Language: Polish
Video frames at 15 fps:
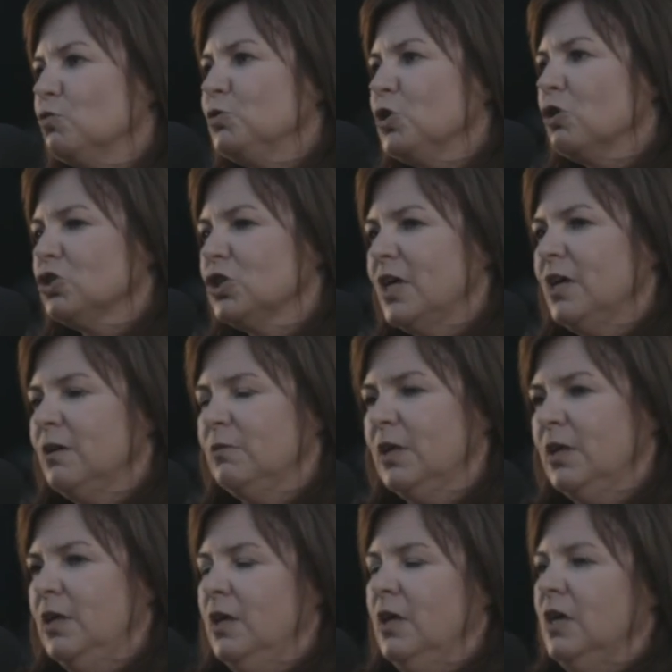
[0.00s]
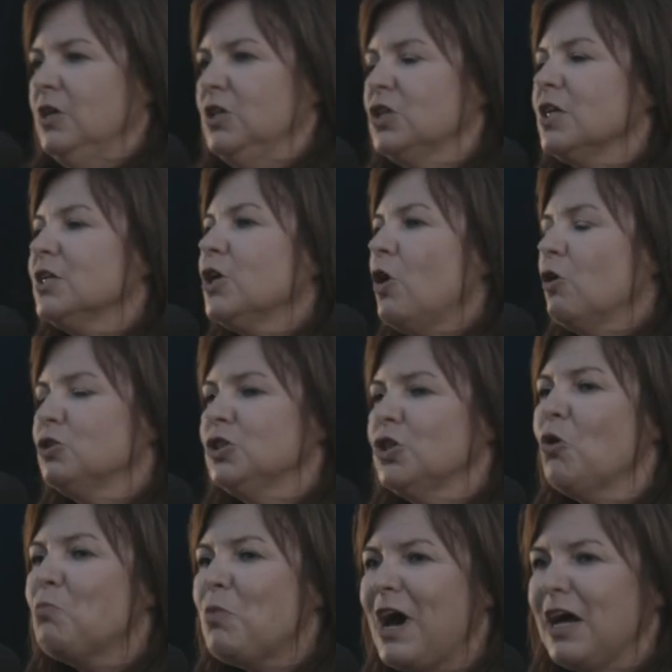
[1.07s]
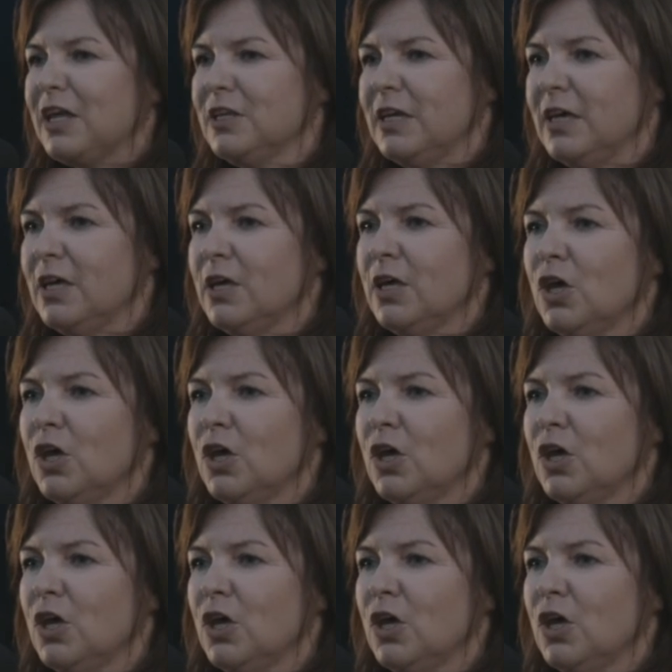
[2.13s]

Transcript: ubiorze, jeżeli chodzi o panie.